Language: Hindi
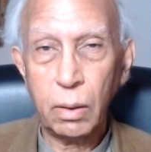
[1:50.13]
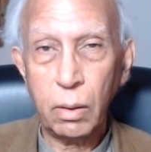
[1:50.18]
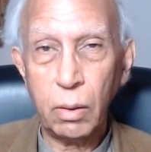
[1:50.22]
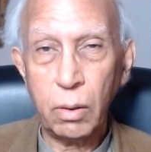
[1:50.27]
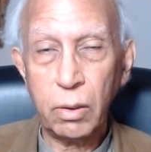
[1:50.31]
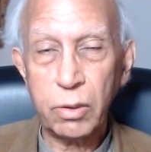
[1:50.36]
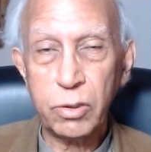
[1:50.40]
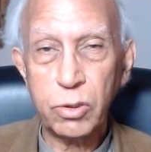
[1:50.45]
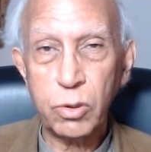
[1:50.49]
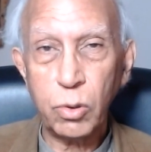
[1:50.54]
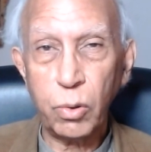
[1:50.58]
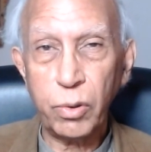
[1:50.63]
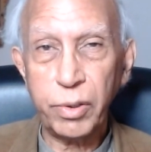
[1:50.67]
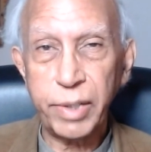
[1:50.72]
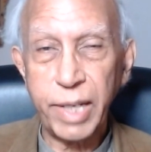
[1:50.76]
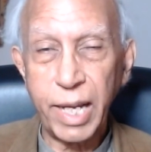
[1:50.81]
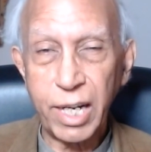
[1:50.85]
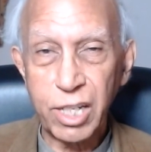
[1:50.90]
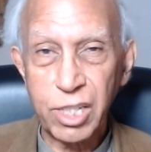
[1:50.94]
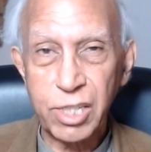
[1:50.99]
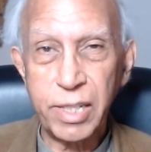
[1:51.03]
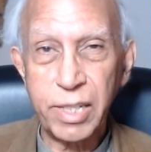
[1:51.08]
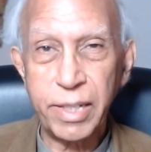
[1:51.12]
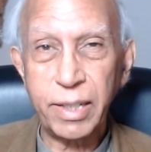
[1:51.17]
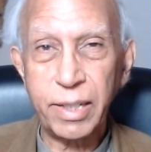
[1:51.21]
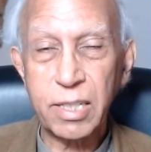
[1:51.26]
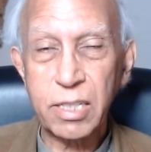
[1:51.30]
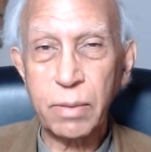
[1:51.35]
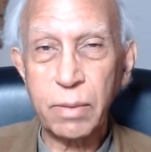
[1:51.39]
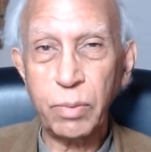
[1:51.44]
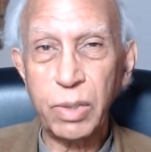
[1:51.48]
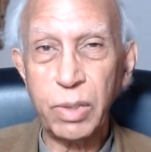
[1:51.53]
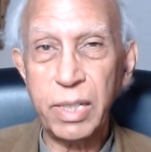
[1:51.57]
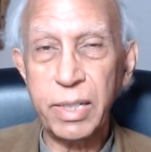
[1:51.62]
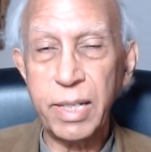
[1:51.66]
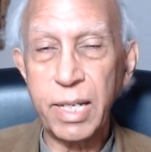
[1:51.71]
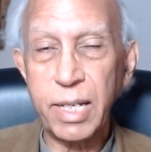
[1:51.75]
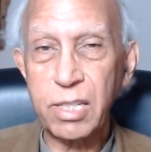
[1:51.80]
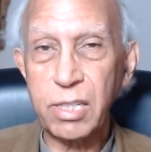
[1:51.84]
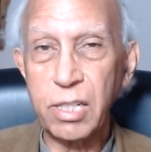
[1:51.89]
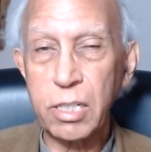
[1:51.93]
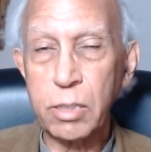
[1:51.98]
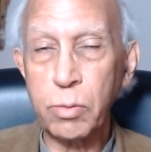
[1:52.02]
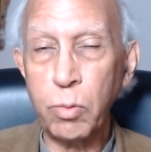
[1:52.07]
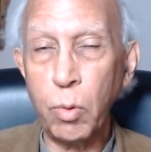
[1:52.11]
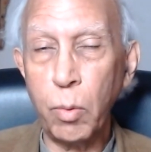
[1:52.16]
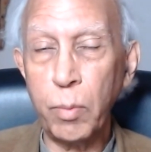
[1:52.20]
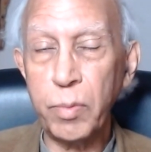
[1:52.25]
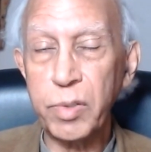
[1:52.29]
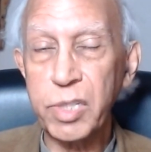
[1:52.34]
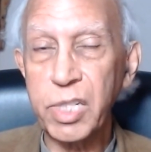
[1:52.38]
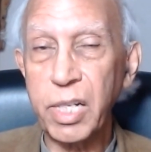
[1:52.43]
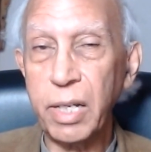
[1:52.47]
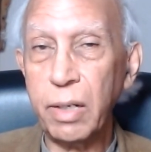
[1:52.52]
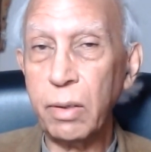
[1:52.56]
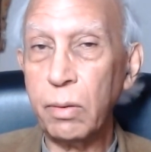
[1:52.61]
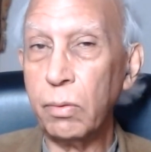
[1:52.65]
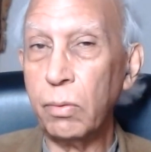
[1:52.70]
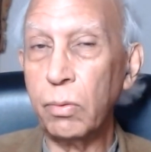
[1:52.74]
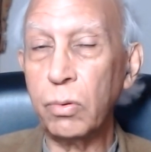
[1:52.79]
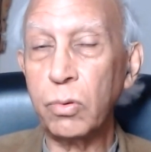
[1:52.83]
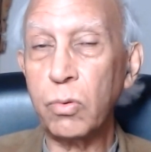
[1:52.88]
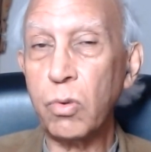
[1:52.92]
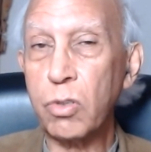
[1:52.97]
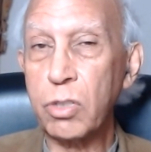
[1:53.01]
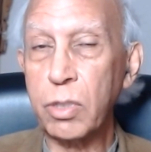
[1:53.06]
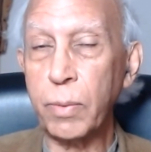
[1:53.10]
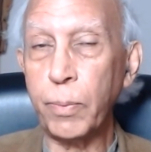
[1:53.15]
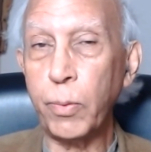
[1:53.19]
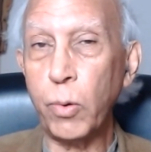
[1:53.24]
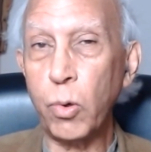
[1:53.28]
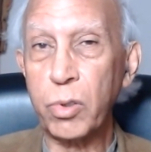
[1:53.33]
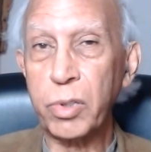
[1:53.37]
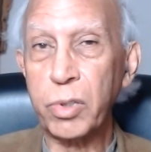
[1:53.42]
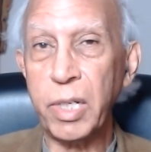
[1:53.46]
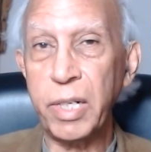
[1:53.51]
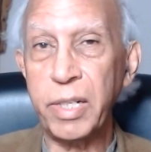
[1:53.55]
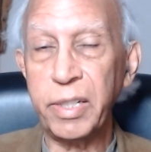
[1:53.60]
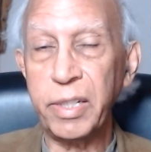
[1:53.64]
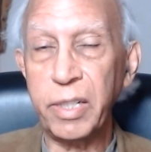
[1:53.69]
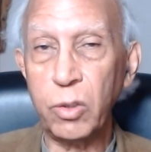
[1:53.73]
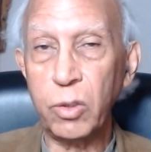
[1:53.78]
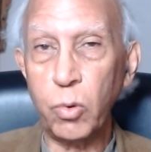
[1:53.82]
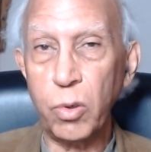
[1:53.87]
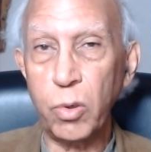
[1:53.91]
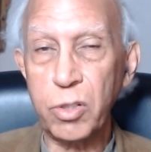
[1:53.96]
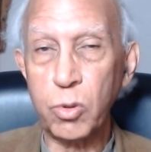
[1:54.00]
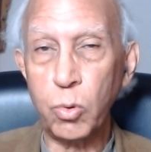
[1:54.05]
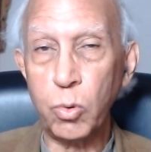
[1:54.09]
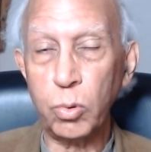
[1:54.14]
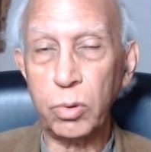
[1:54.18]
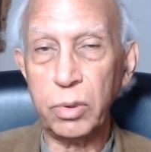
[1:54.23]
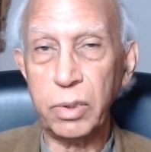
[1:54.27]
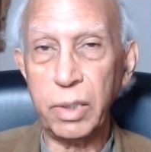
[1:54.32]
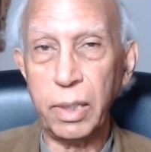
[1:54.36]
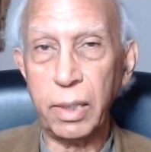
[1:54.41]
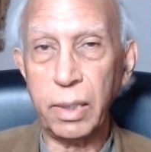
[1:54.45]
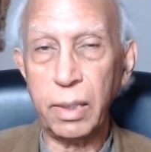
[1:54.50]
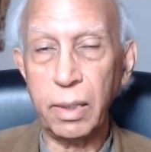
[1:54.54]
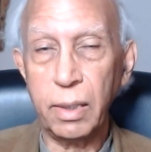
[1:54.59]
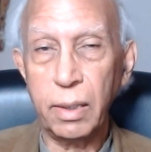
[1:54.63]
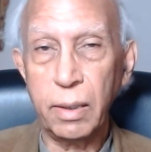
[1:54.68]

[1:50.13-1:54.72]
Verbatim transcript: और जो रिएक्शनरी किस्म की नेशनलिस्ट मूवमेंट्स हैं उनको सपोर्ट करने की कोई ज़रूरत नहीं